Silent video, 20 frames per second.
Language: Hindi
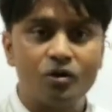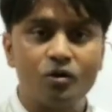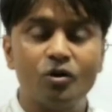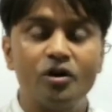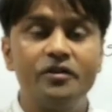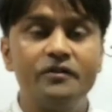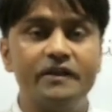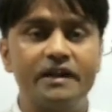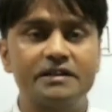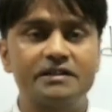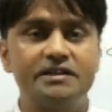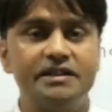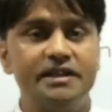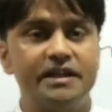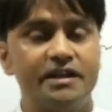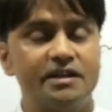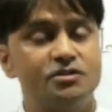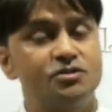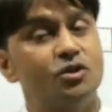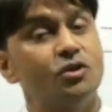कोई व्यक्ति
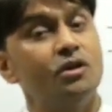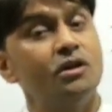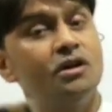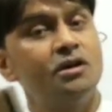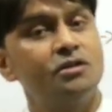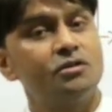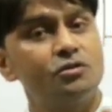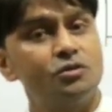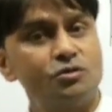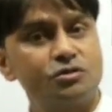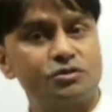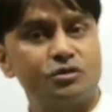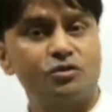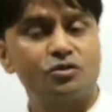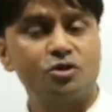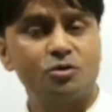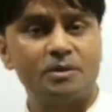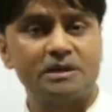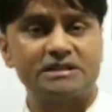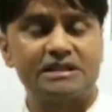है जो दूसरों
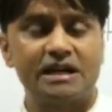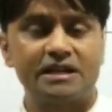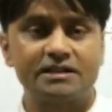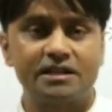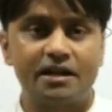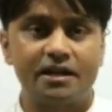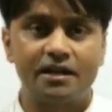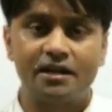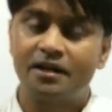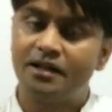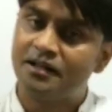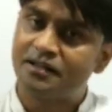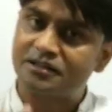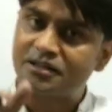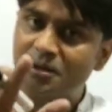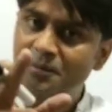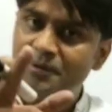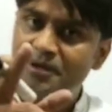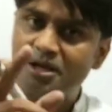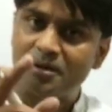को बताता है
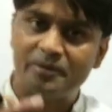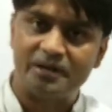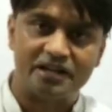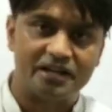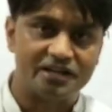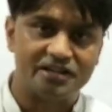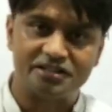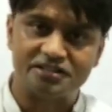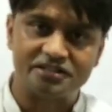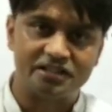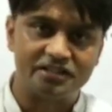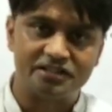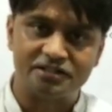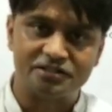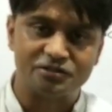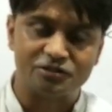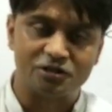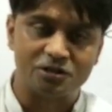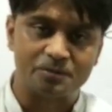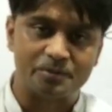तभी हमें नरेशन की
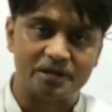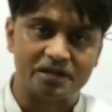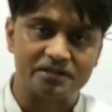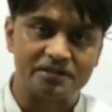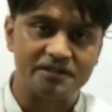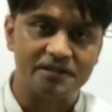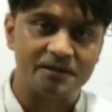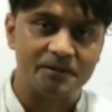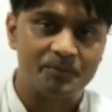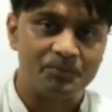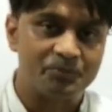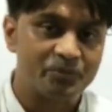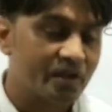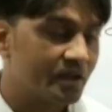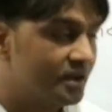जरूरत पड़ती है